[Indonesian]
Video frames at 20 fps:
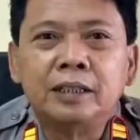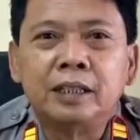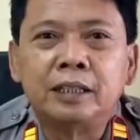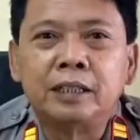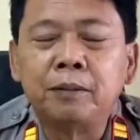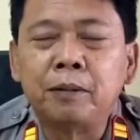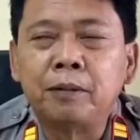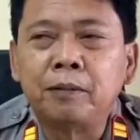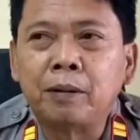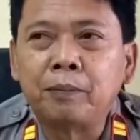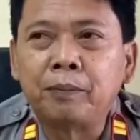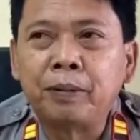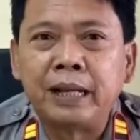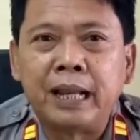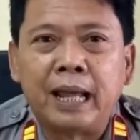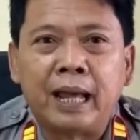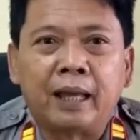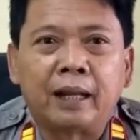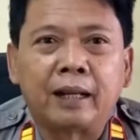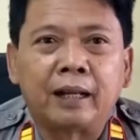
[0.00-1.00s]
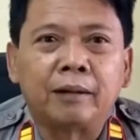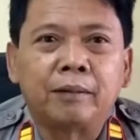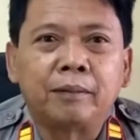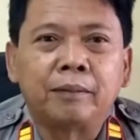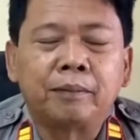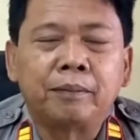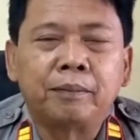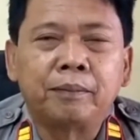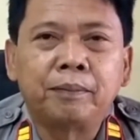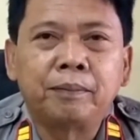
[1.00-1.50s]
Jadi memang benar,
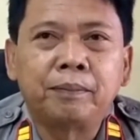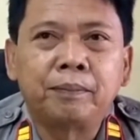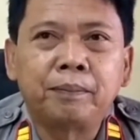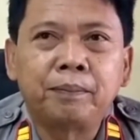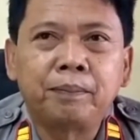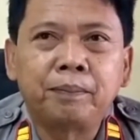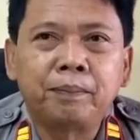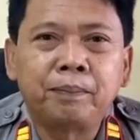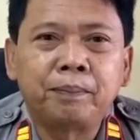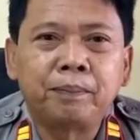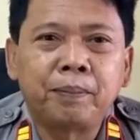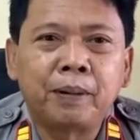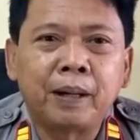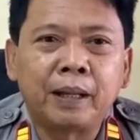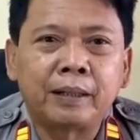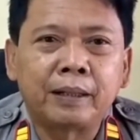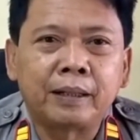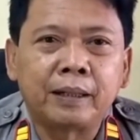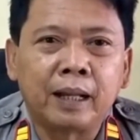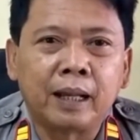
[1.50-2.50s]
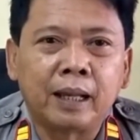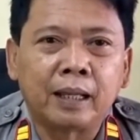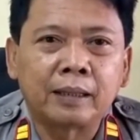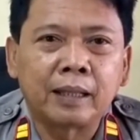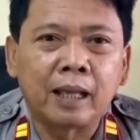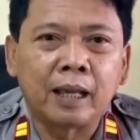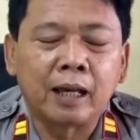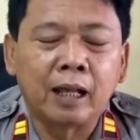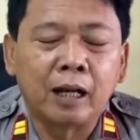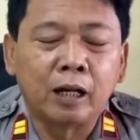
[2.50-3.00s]
pada
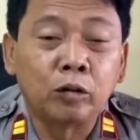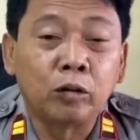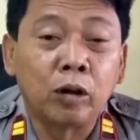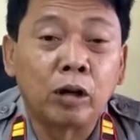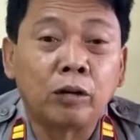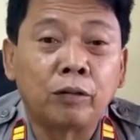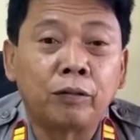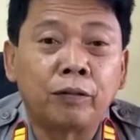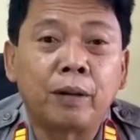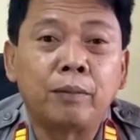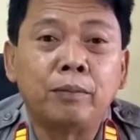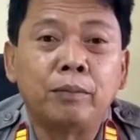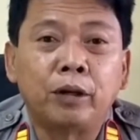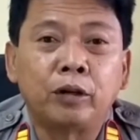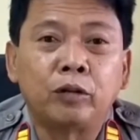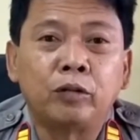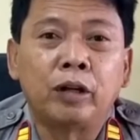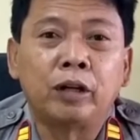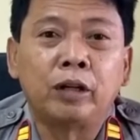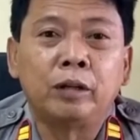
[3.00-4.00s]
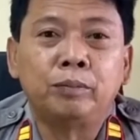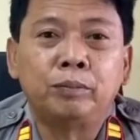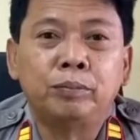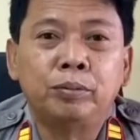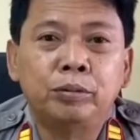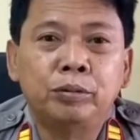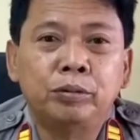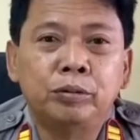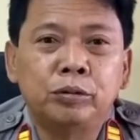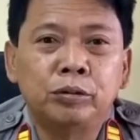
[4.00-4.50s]
tanggal 2 November
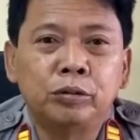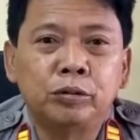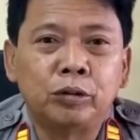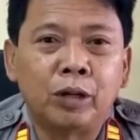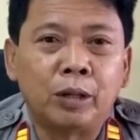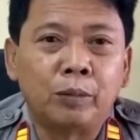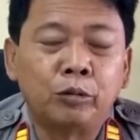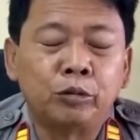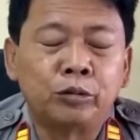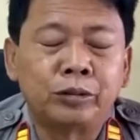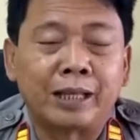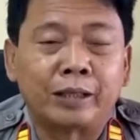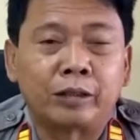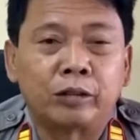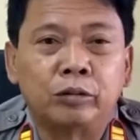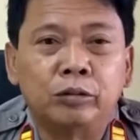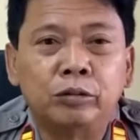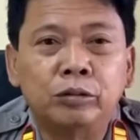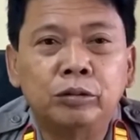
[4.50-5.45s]
2021,